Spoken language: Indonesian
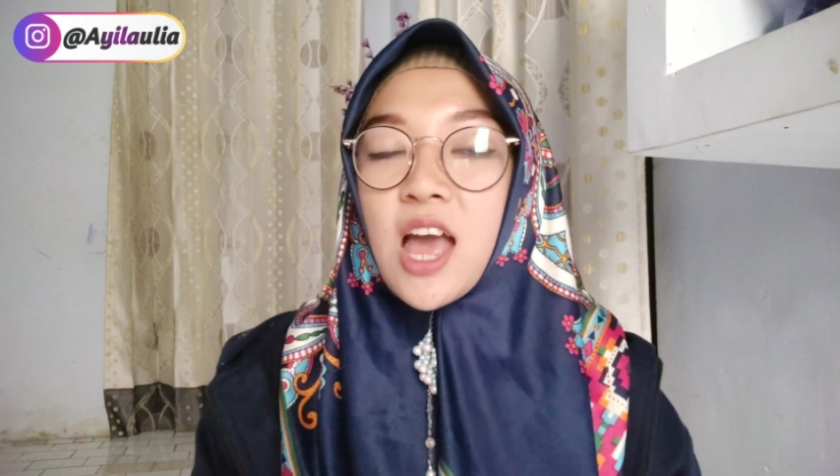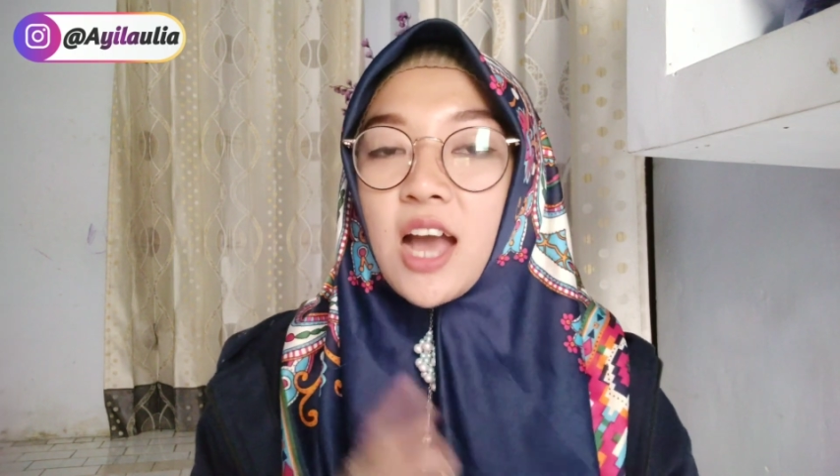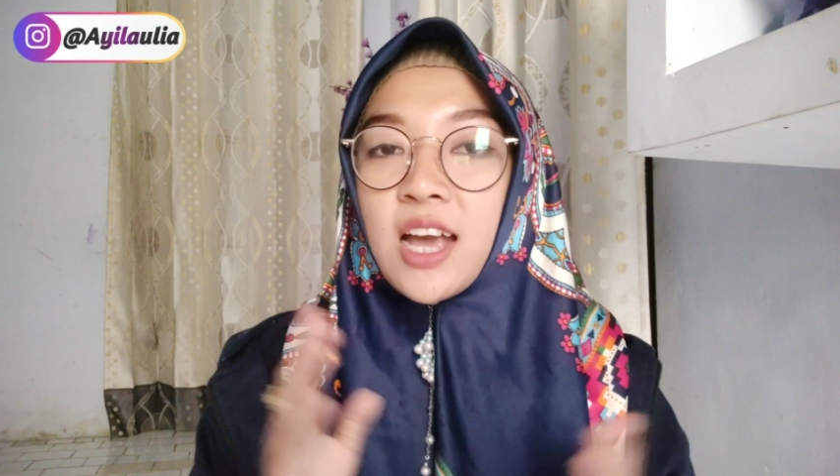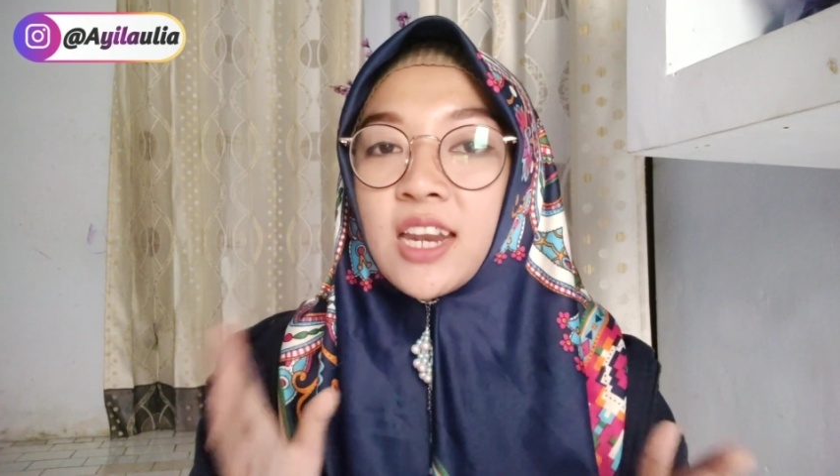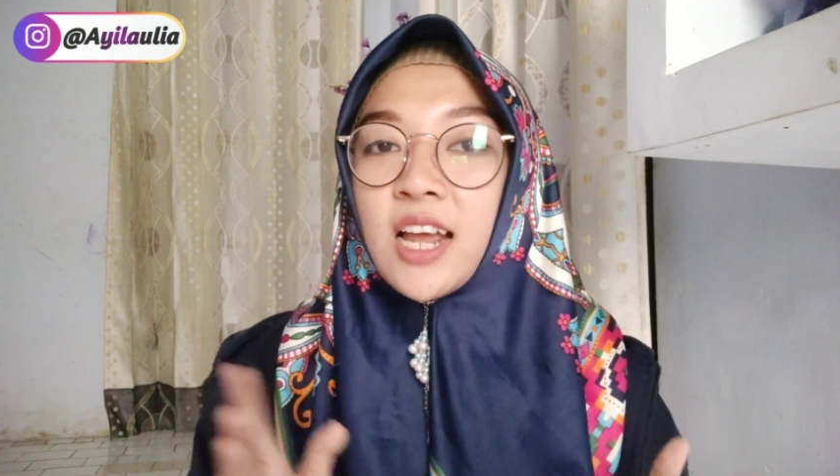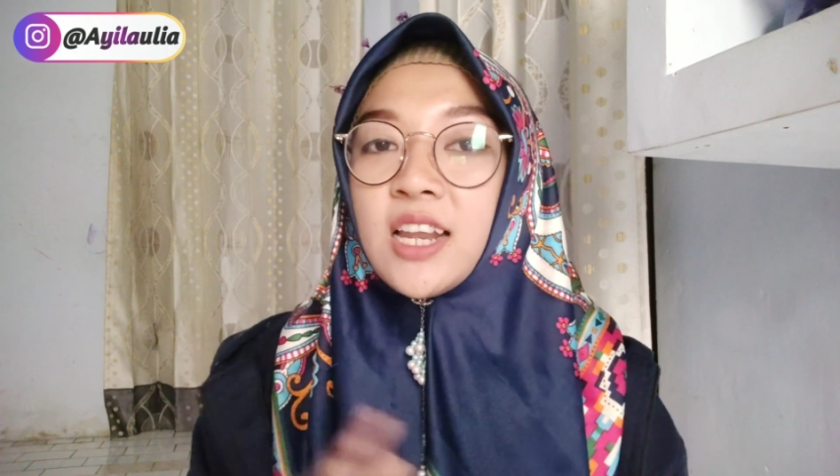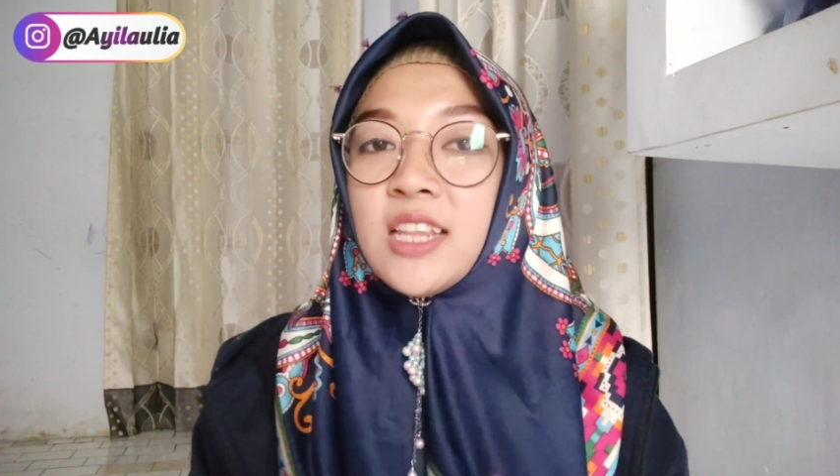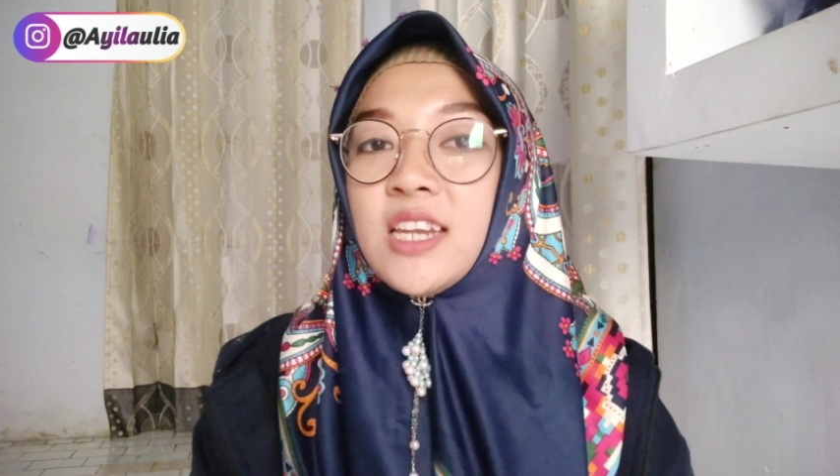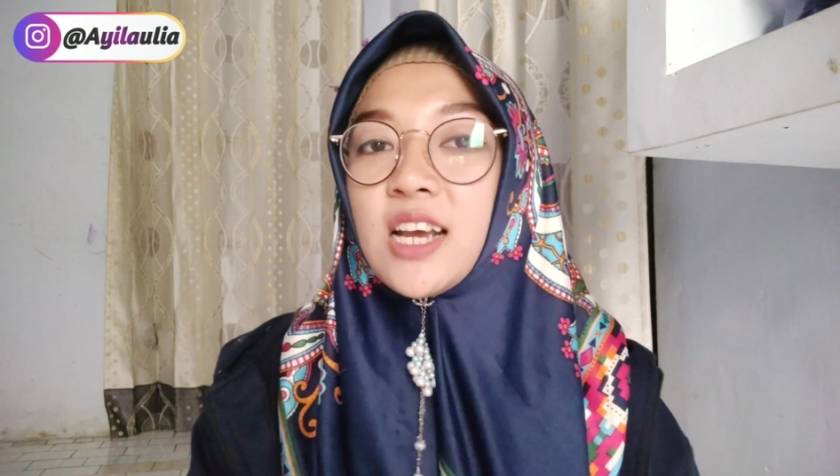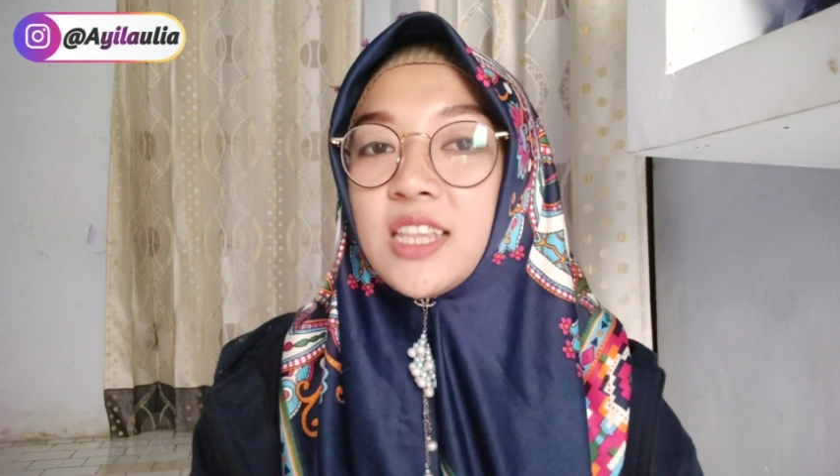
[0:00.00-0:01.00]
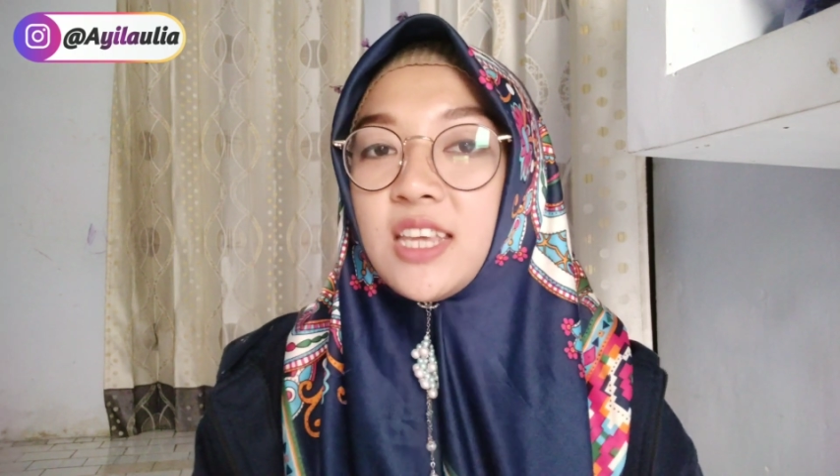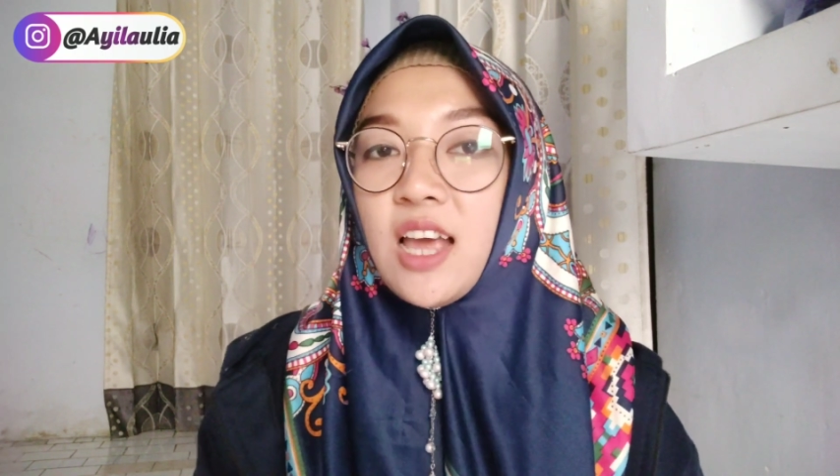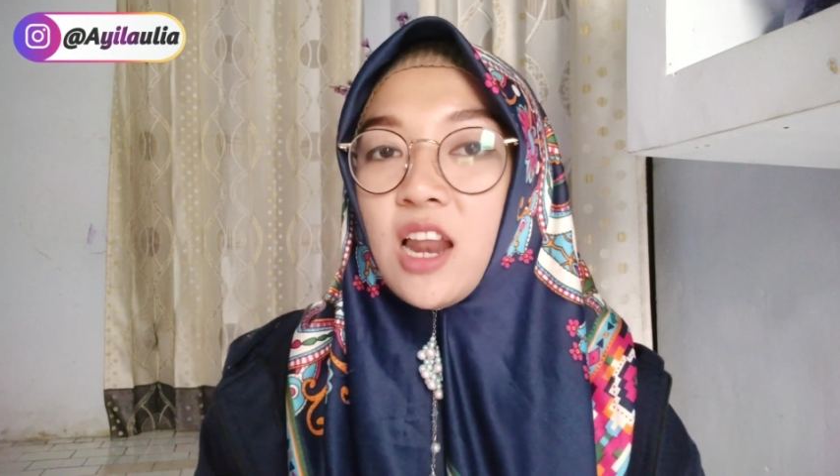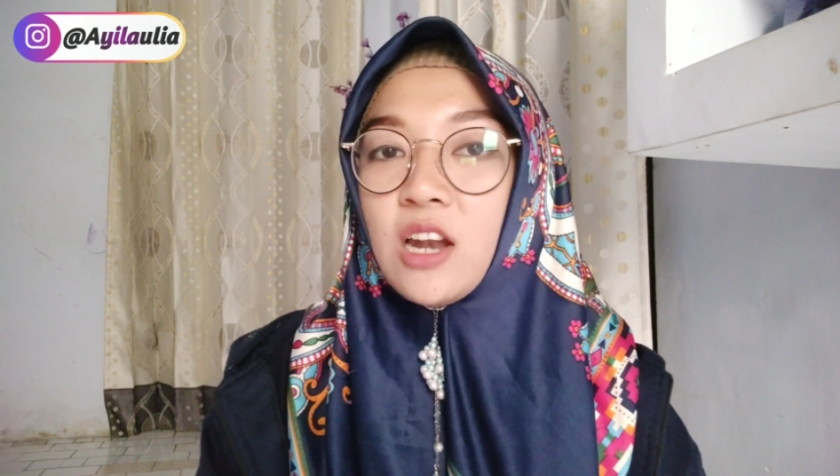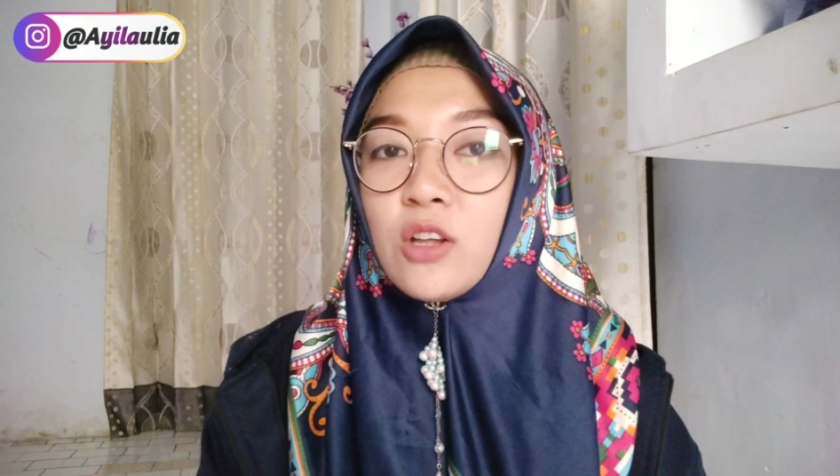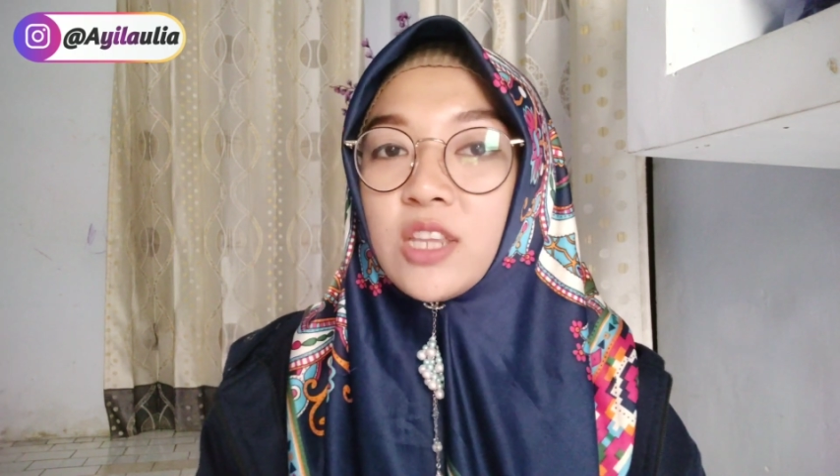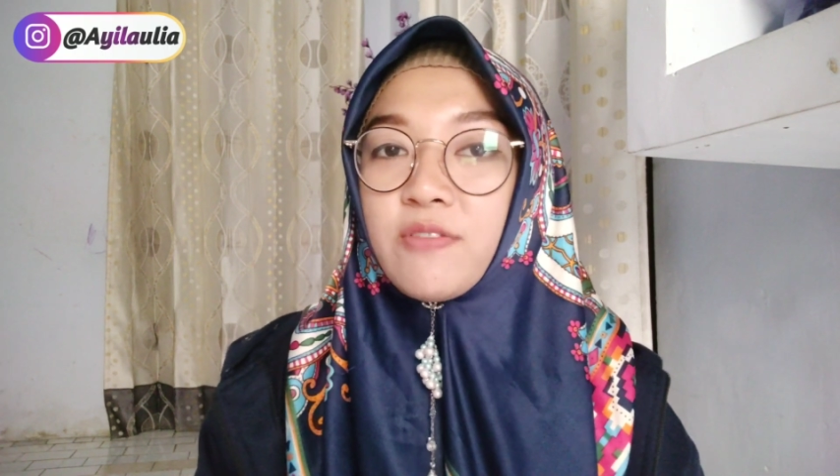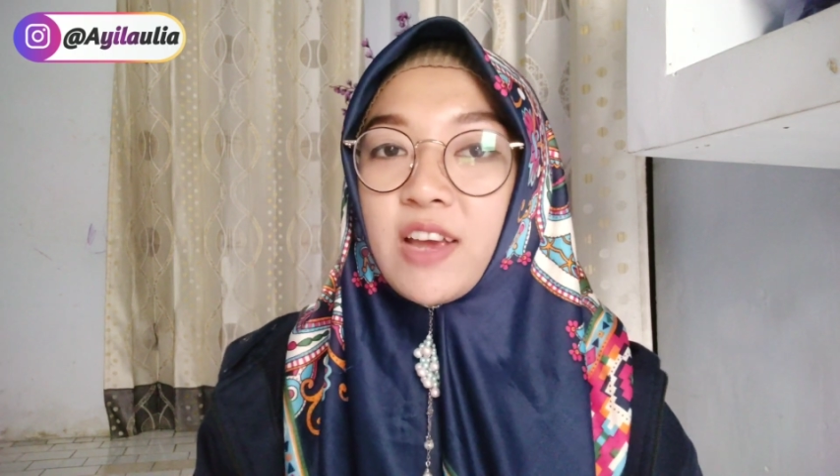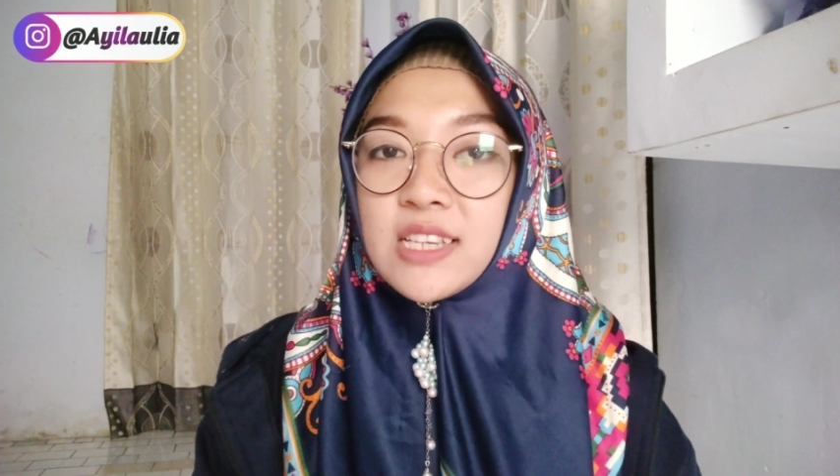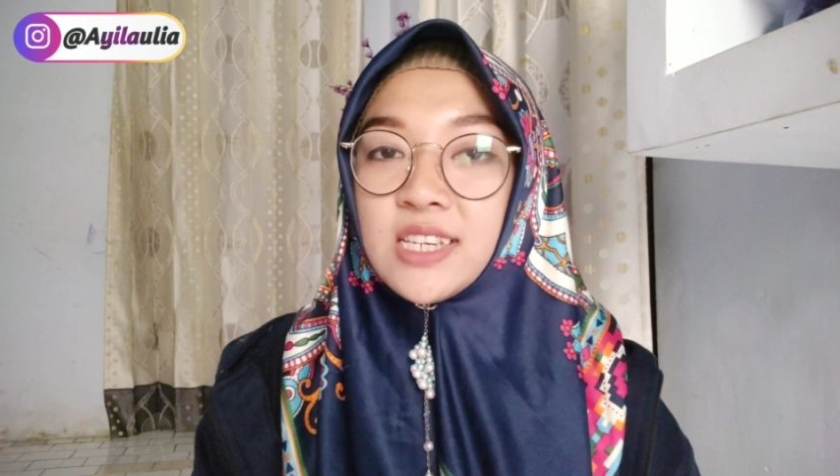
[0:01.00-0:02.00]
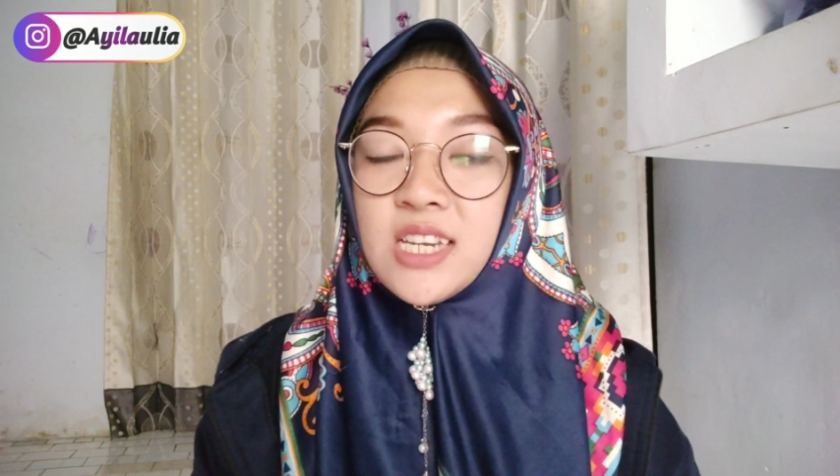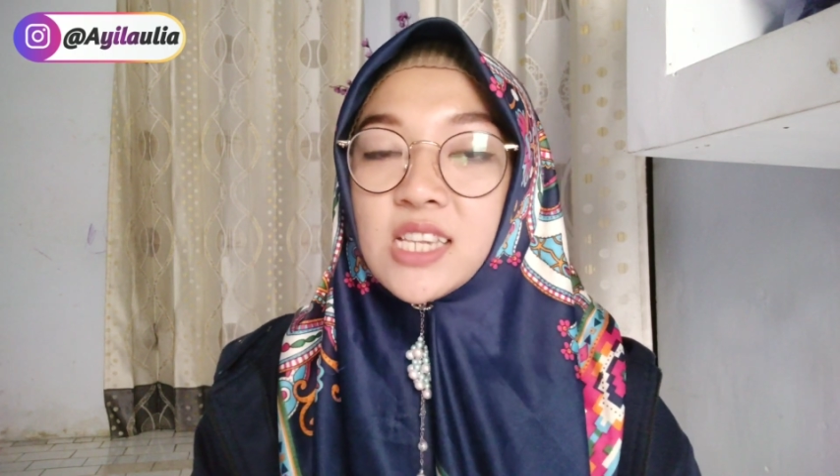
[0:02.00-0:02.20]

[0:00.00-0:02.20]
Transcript: agar kalian tidak ketinggalan notifikasi